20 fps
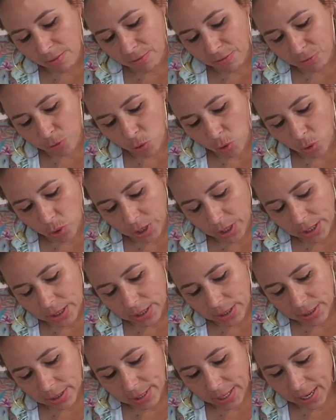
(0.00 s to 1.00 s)

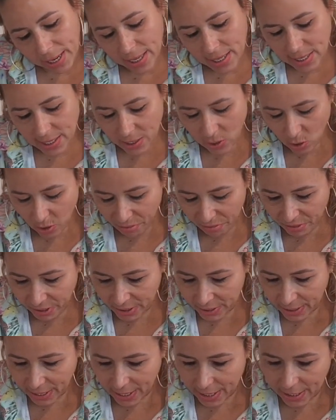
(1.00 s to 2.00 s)
Foi
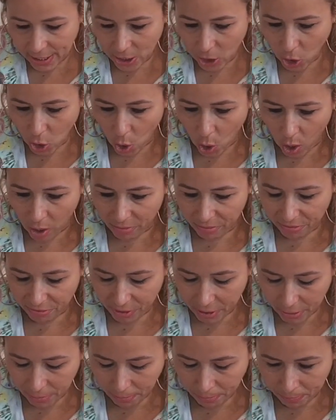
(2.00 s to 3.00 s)

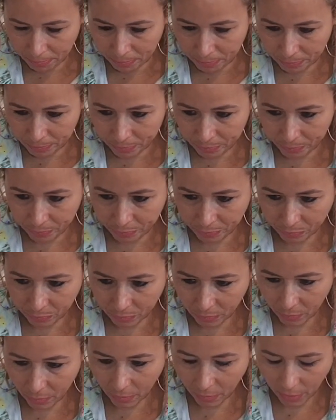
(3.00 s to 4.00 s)
R$3,99
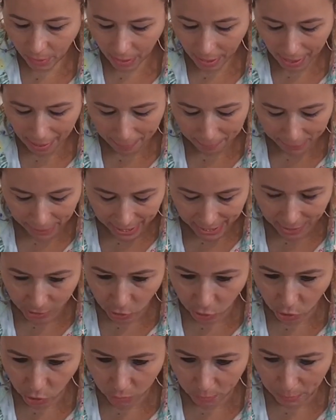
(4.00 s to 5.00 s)
a
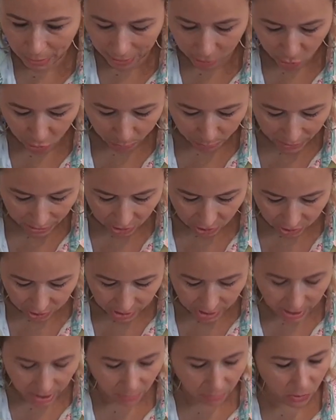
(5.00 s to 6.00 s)
parte de baixo. A parte de
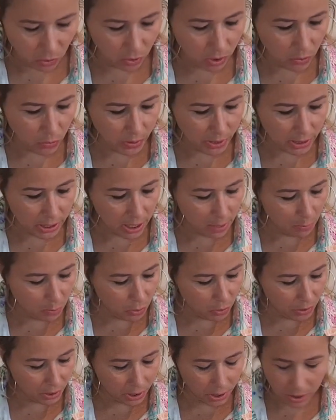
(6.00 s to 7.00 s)
cima eu não sei
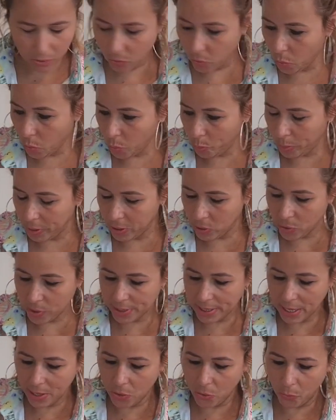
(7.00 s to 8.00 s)
porque o preço
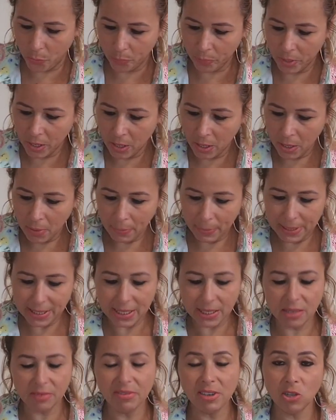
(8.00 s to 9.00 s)
saiu. Mas
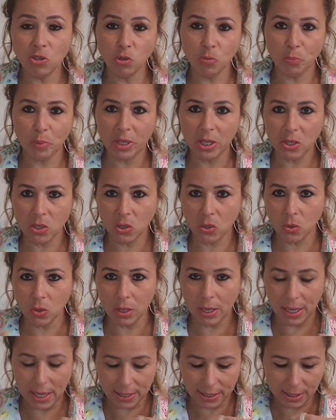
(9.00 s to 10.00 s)
aqui é vende o preço
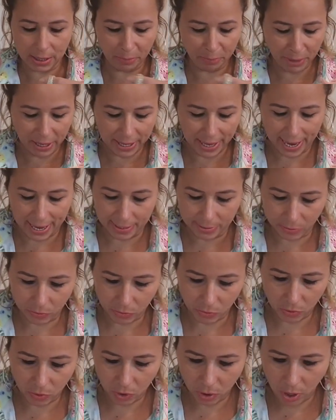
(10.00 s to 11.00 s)
é, separado,
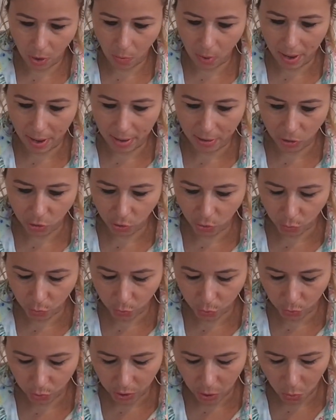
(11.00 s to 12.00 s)
não é
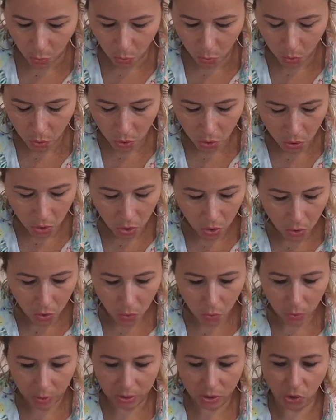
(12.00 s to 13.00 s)
junto não.
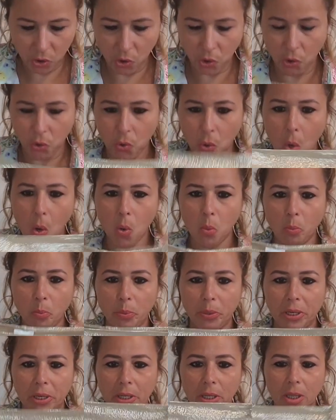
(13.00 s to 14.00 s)
Quando a gente
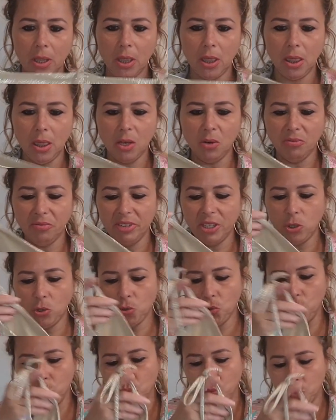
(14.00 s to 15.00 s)
compra, não vem
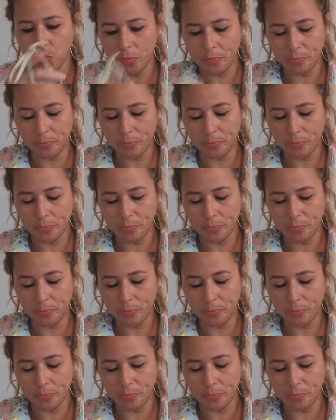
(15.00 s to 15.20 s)
junto.